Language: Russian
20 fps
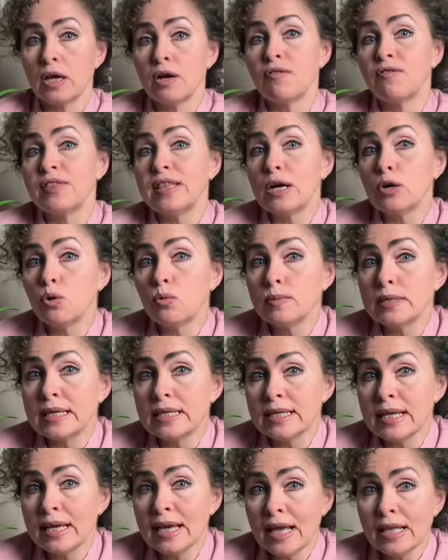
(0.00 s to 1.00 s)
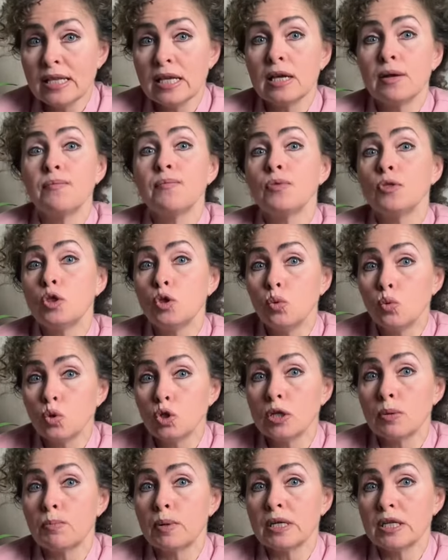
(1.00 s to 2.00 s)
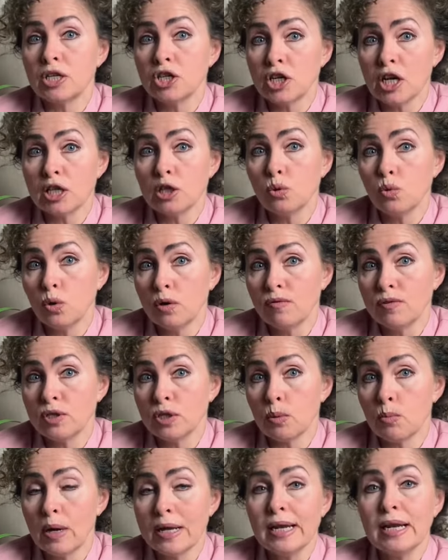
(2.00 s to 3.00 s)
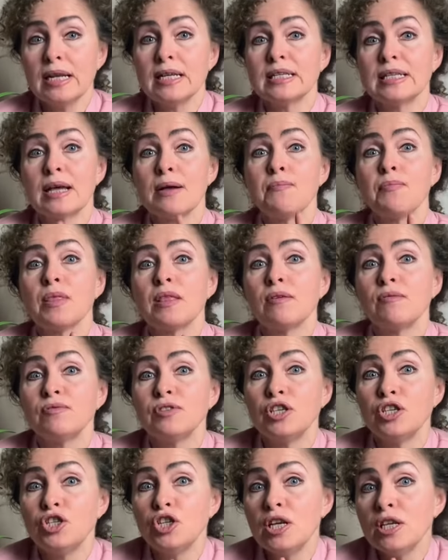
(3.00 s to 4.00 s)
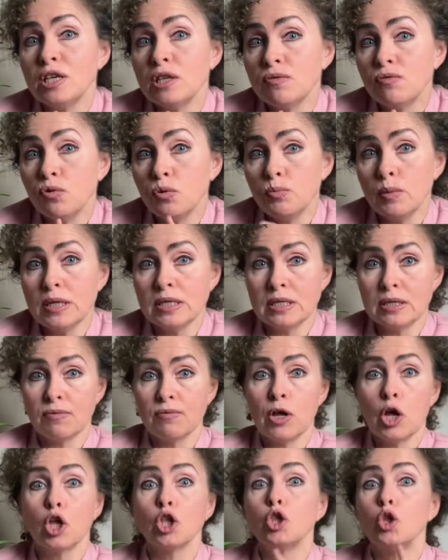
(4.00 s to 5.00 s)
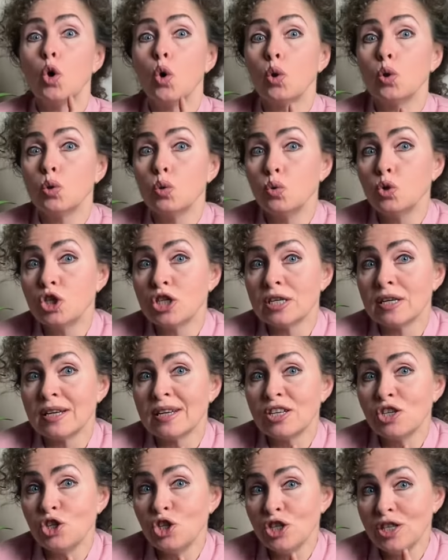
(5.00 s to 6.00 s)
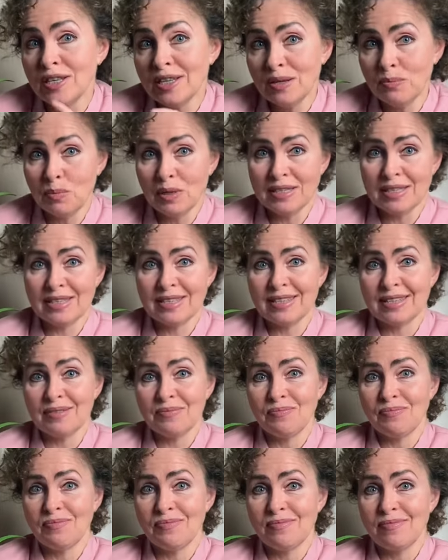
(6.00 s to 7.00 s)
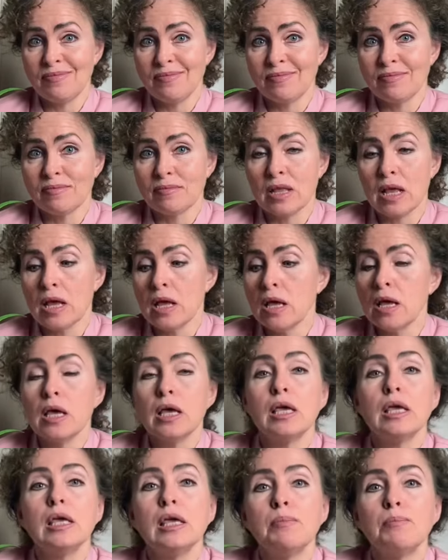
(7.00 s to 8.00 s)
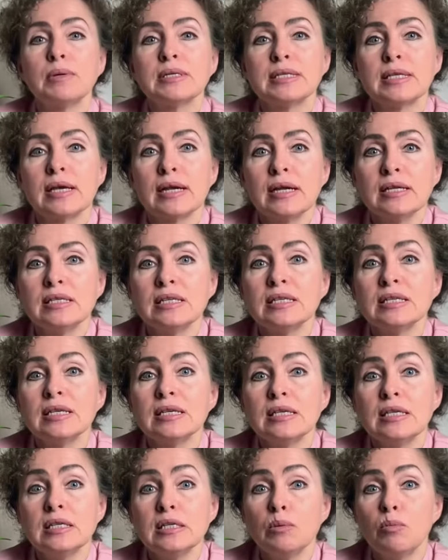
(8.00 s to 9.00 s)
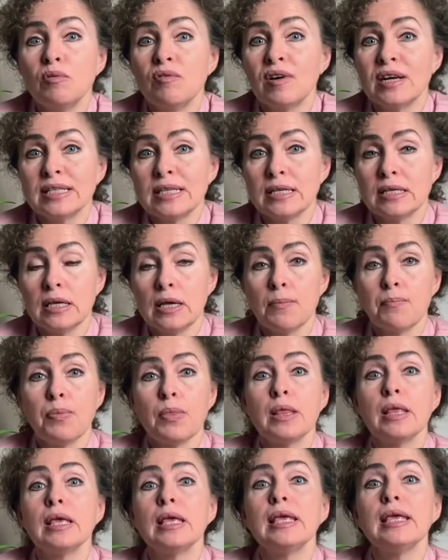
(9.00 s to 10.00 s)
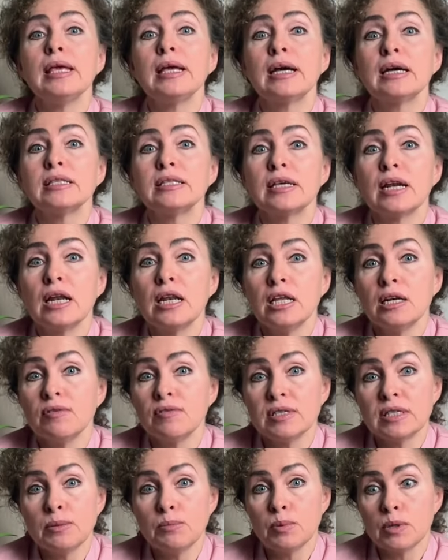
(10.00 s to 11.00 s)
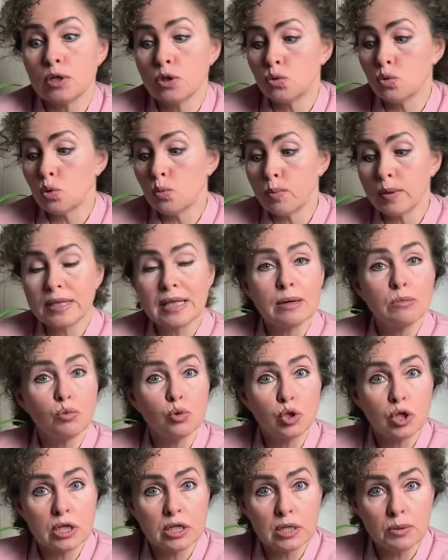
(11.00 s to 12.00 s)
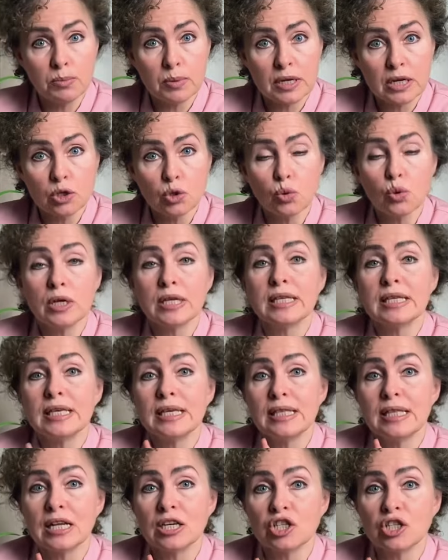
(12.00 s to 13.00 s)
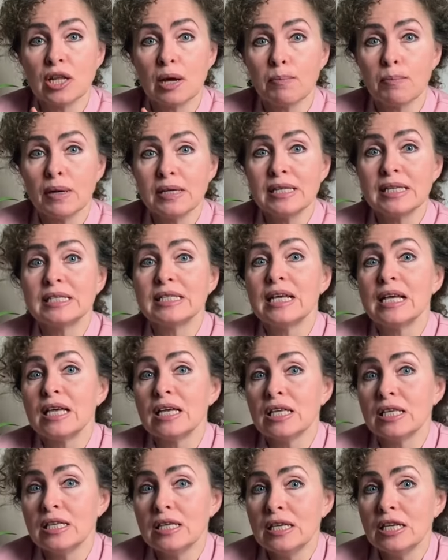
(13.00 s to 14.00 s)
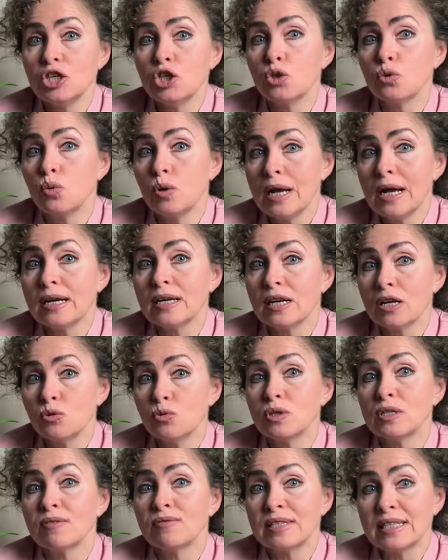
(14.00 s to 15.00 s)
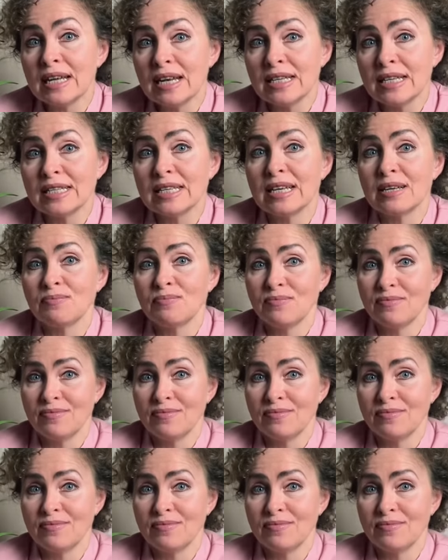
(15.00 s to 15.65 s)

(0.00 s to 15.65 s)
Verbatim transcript: в таком состоянии нужно продержать луковицу амарилиса в течение двух месяцев, но лучше 4 месяца. И постарайтесь не забывать о ней и контролировать температуру, потому что температура не должна падать ниже 0 градусов Цельсия.